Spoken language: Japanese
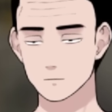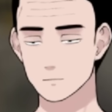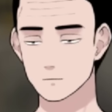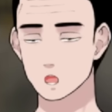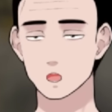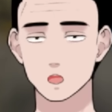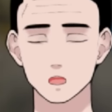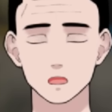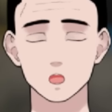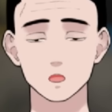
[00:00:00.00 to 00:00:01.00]
私も聞い
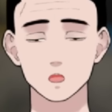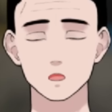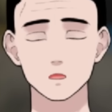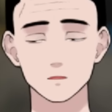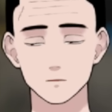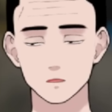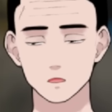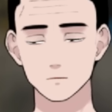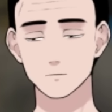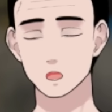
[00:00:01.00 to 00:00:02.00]
てびっくりしました。
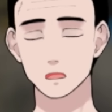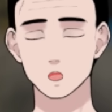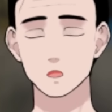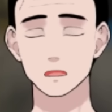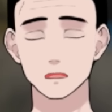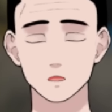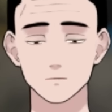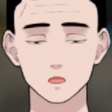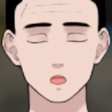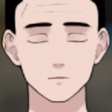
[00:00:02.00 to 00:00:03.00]
だから、
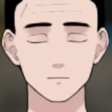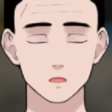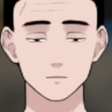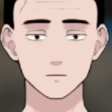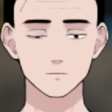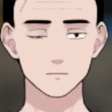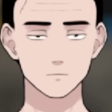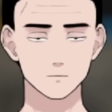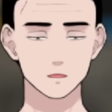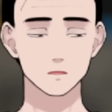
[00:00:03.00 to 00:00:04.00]
よく
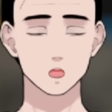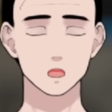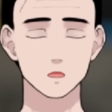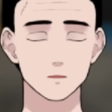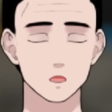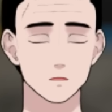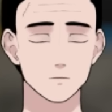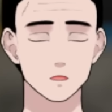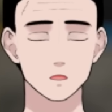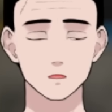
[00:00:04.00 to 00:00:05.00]
街なんかでも、
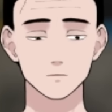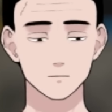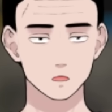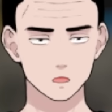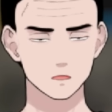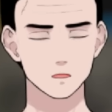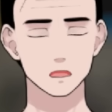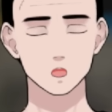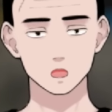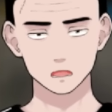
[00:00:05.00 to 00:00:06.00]
とんちんかん
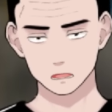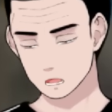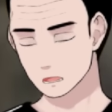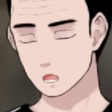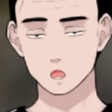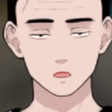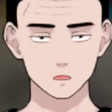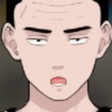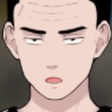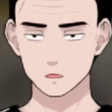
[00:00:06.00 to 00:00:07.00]
な、え、なんでこん
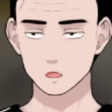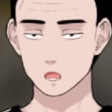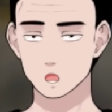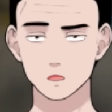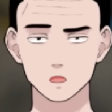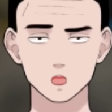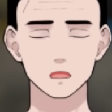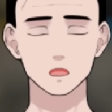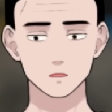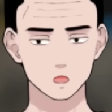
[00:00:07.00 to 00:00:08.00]
なって。思うけ
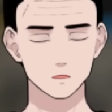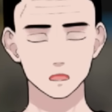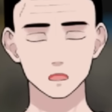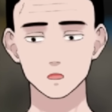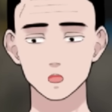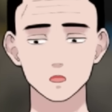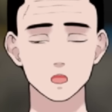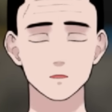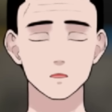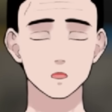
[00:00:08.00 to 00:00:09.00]
ど、その子たち
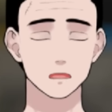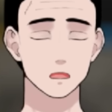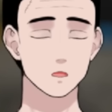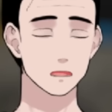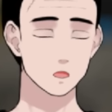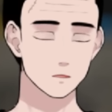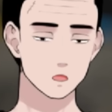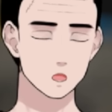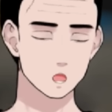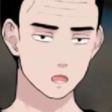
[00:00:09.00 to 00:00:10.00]
はそれがおかしいと
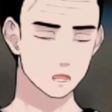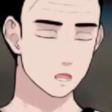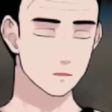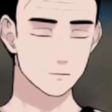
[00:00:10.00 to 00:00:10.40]
思ってない。